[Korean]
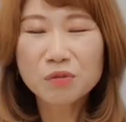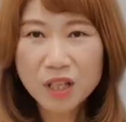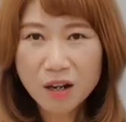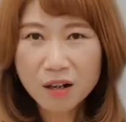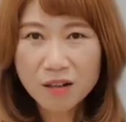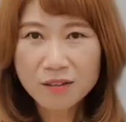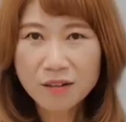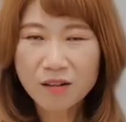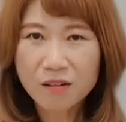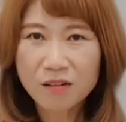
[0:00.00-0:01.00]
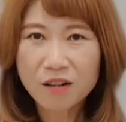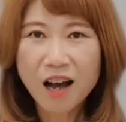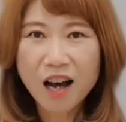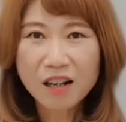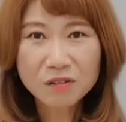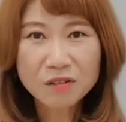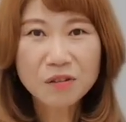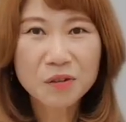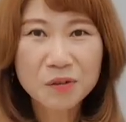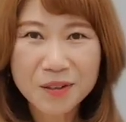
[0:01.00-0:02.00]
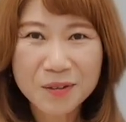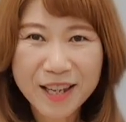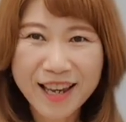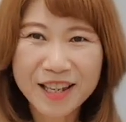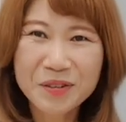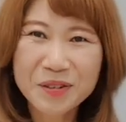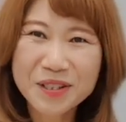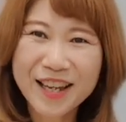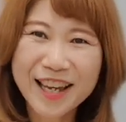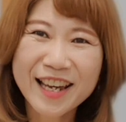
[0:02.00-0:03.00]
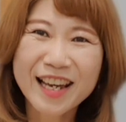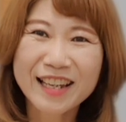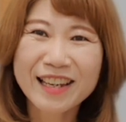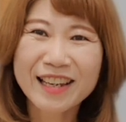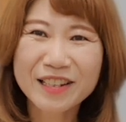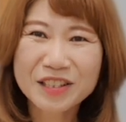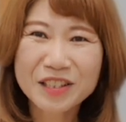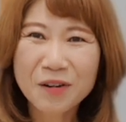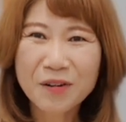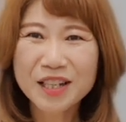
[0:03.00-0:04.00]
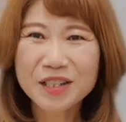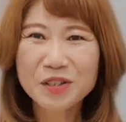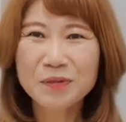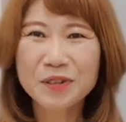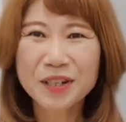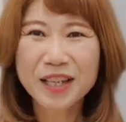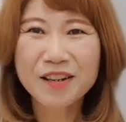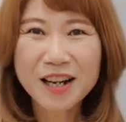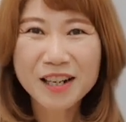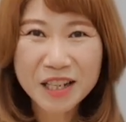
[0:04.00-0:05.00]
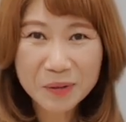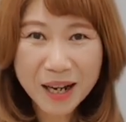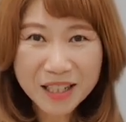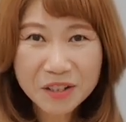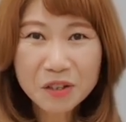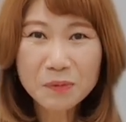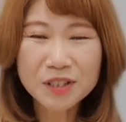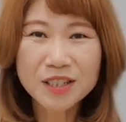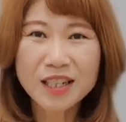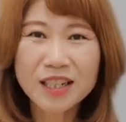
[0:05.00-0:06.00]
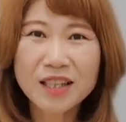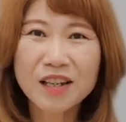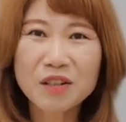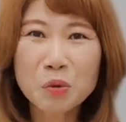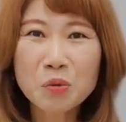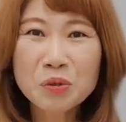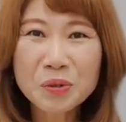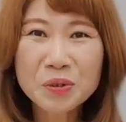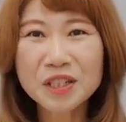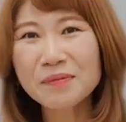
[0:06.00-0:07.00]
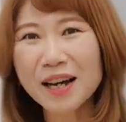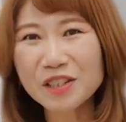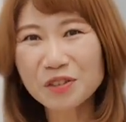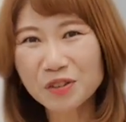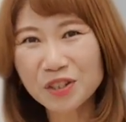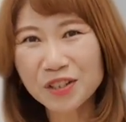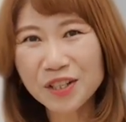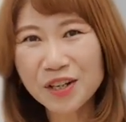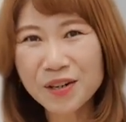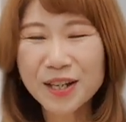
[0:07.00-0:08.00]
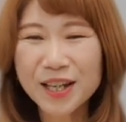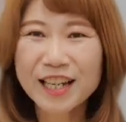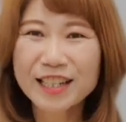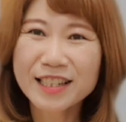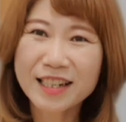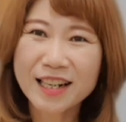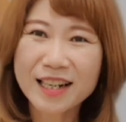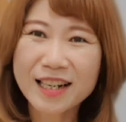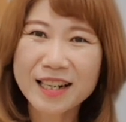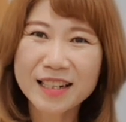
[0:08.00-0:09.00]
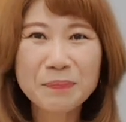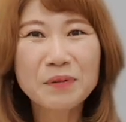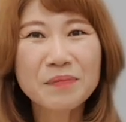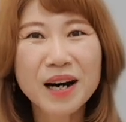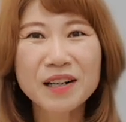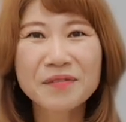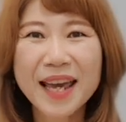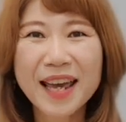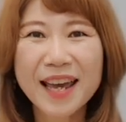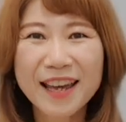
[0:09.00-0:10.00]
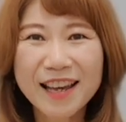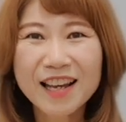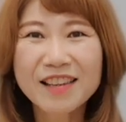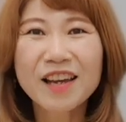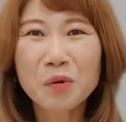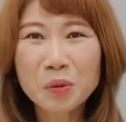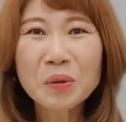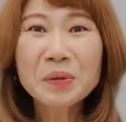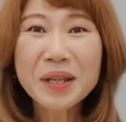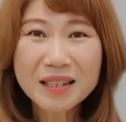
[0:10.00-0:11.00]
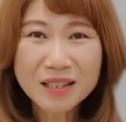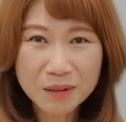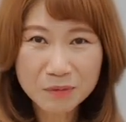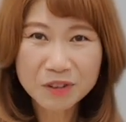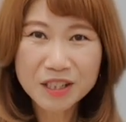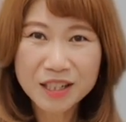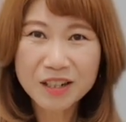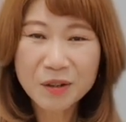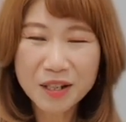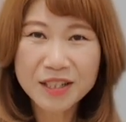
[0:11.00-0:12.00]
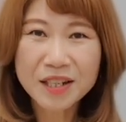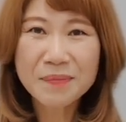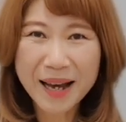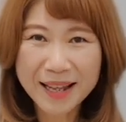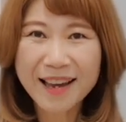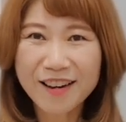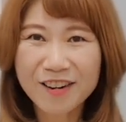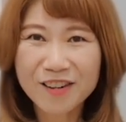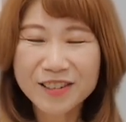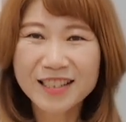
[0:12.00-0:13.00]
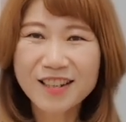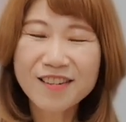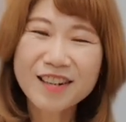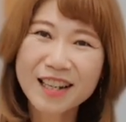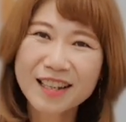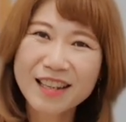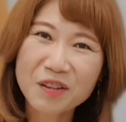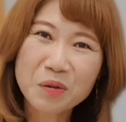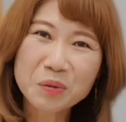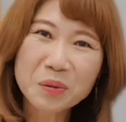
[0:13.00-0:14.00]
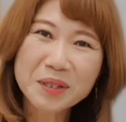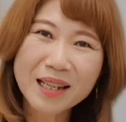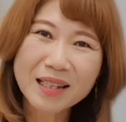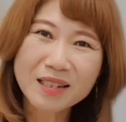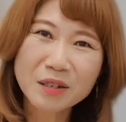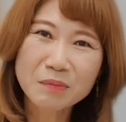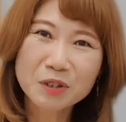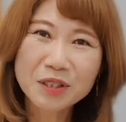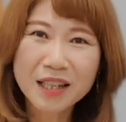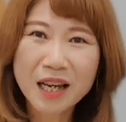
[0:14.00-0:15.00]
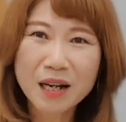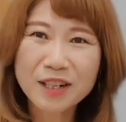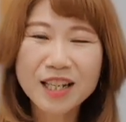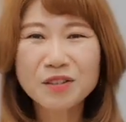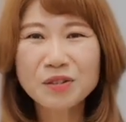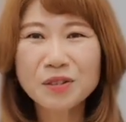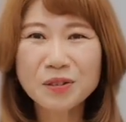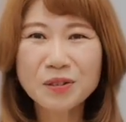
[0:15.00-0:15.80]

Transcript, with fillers: 우선 어, 한국어 교사로 예, 요즘에 예, 저와 좀 이렇게 연락을 계속 하셨던 분들이 되게 좋은 소식을 많이 주셔서 제가 기쁜 마음에 네, 공통된 질문들이 굉장히 많아요. 그래서 네, 공통된 질문 대답을 해주,